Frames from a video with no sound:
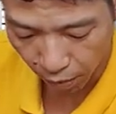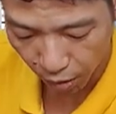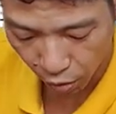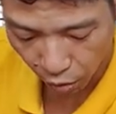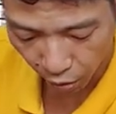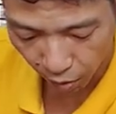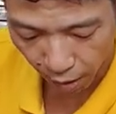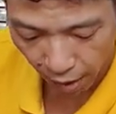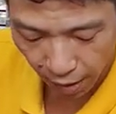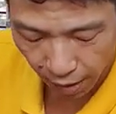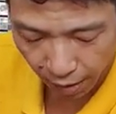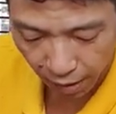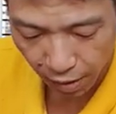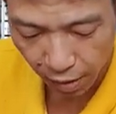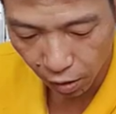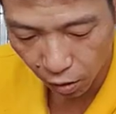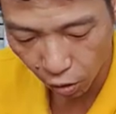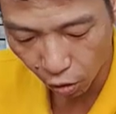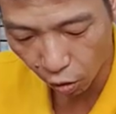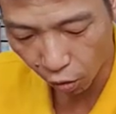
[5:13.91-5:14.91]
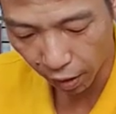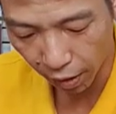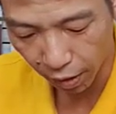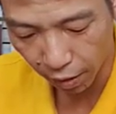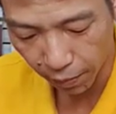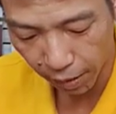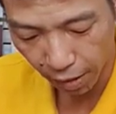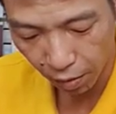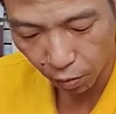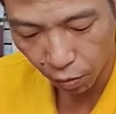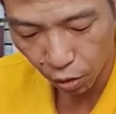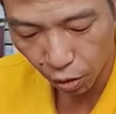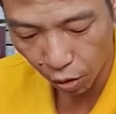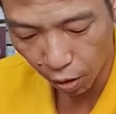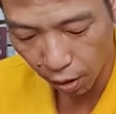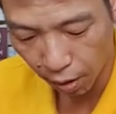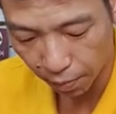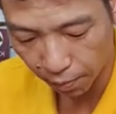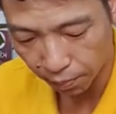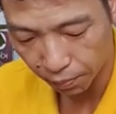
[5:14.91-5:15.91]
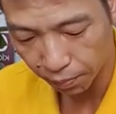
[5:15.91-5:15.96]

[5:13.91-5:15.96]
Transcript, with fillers: mình cho nó ăn, chứ nó đòi thì mình không cho,